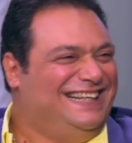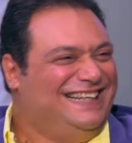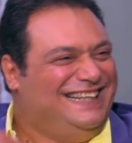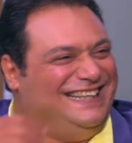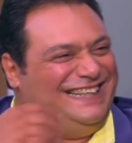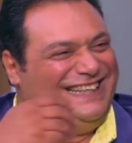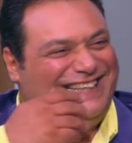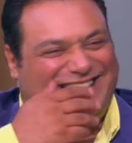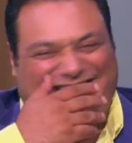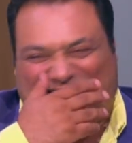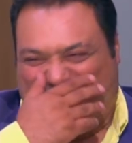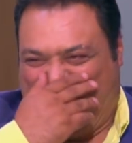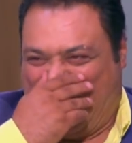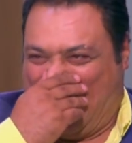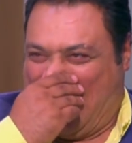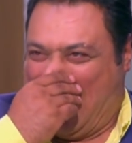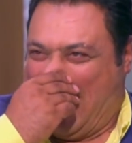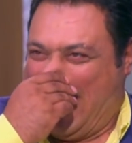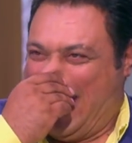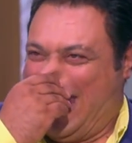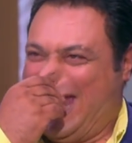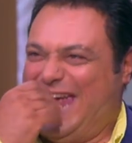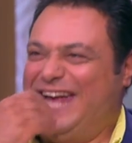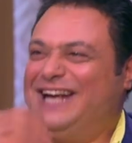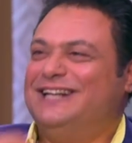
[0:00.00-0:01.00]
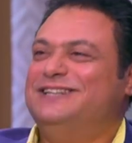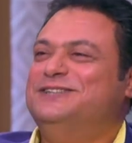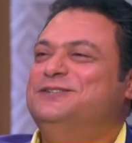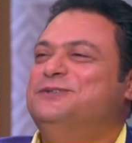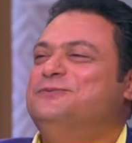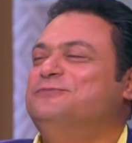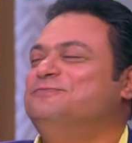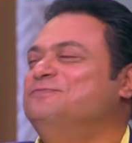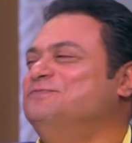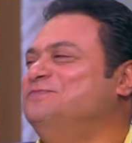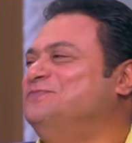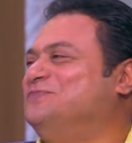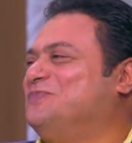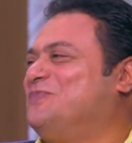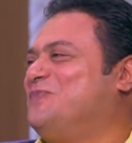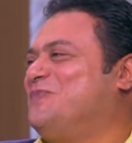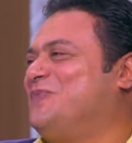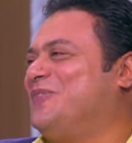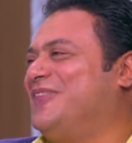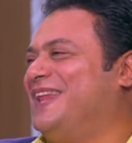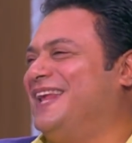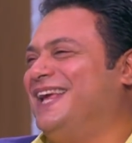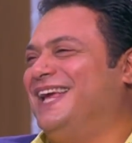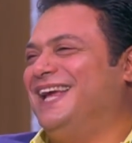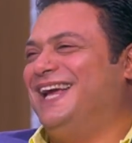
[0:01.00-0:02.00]
قول قول قول كلها ايام
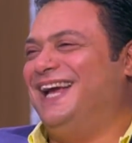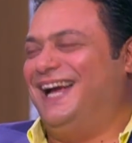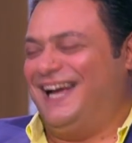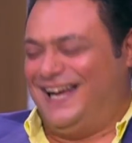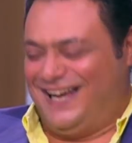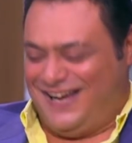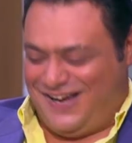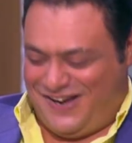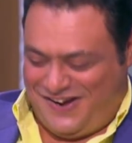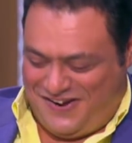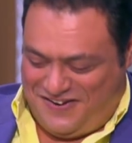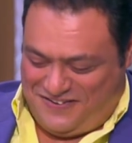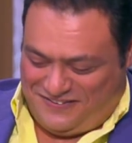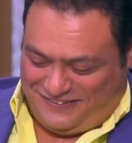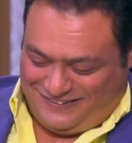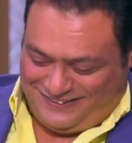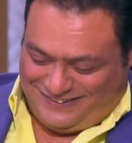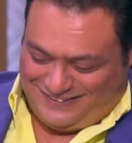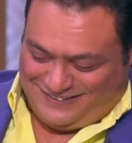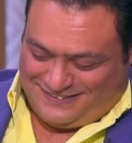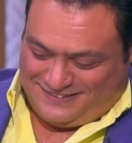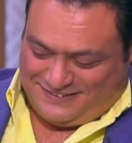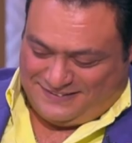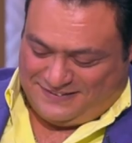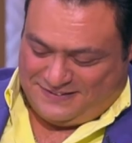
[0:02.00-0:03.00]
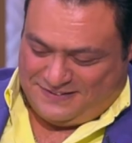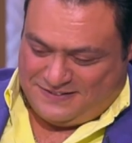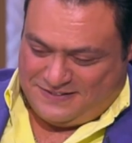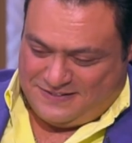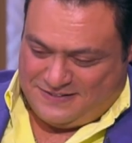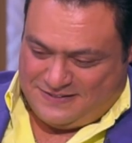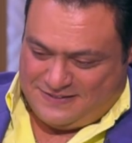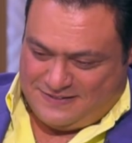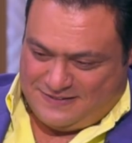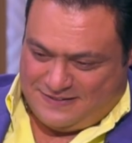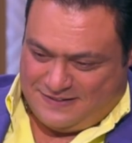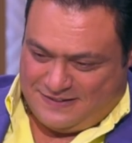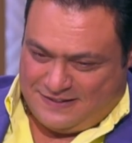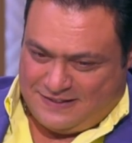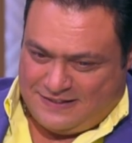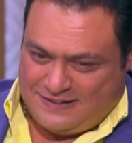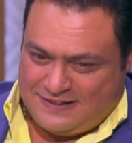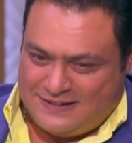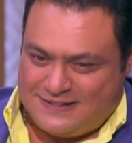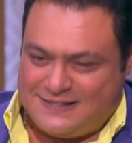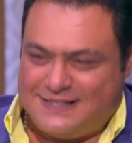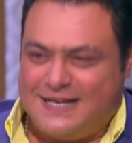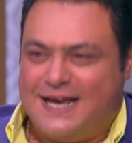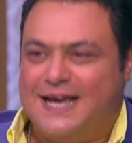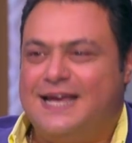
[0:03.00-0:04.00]
مضت آه, اه
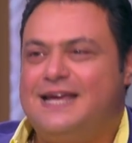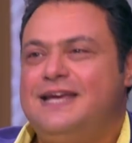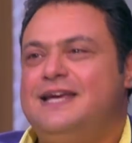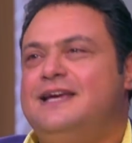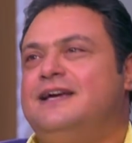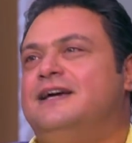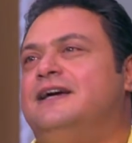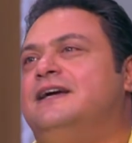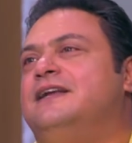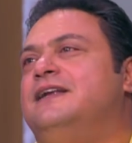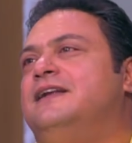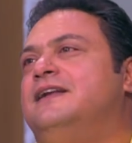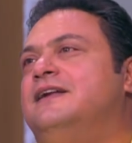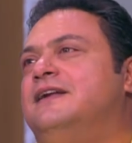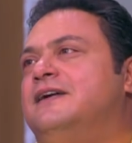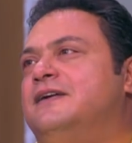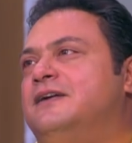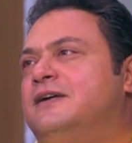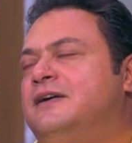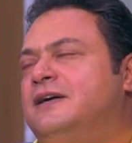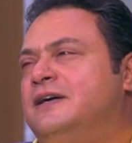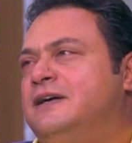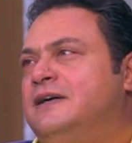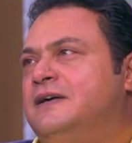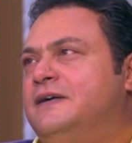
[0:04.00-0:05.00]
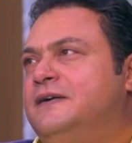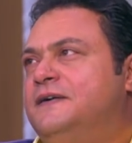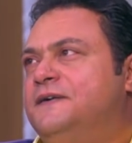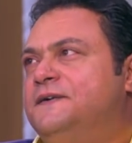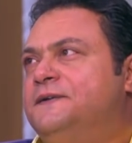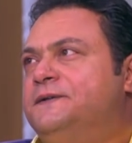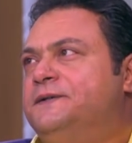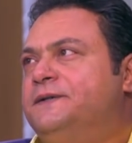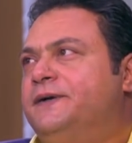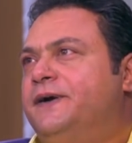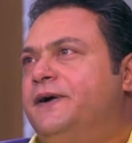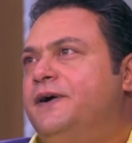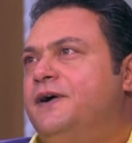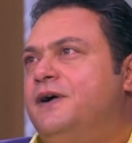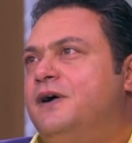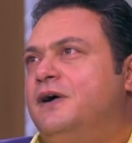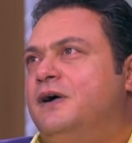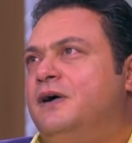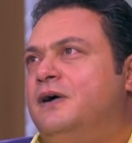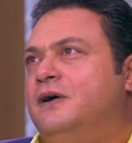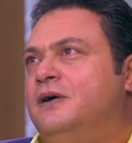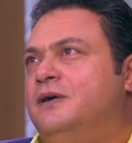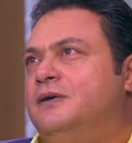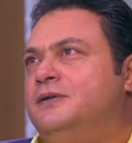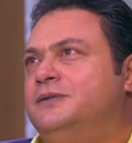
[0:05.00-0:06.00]
زي ان آه,
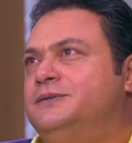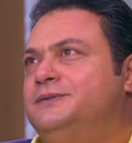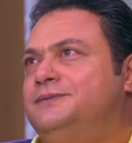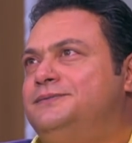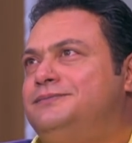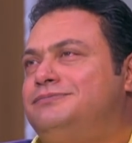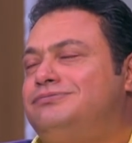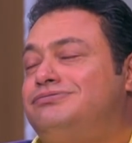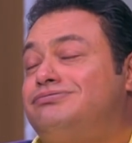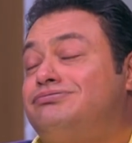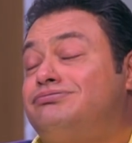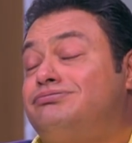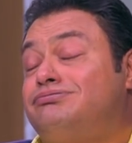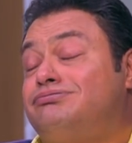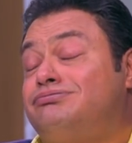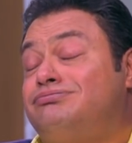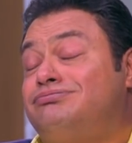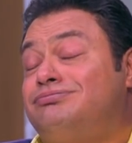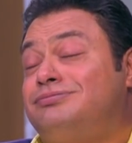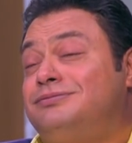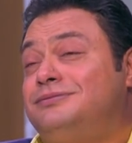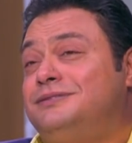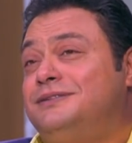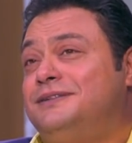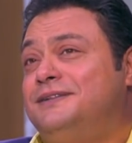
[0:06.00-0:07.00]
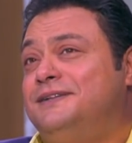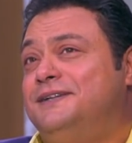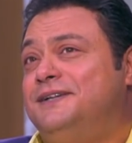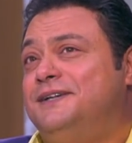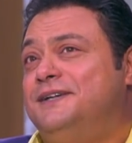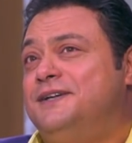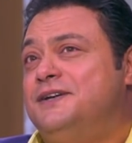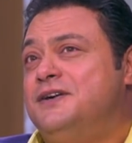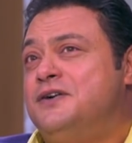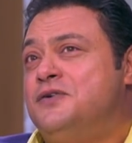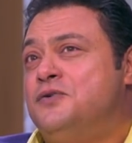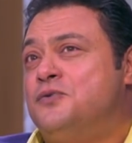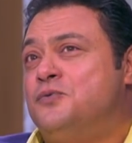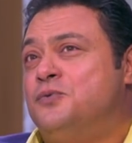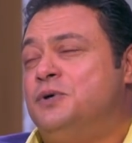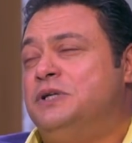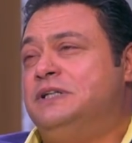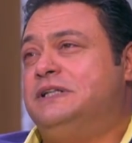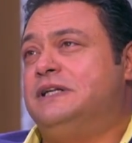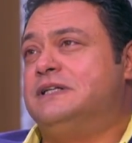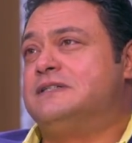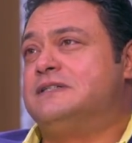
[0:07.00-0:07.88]
آه وانت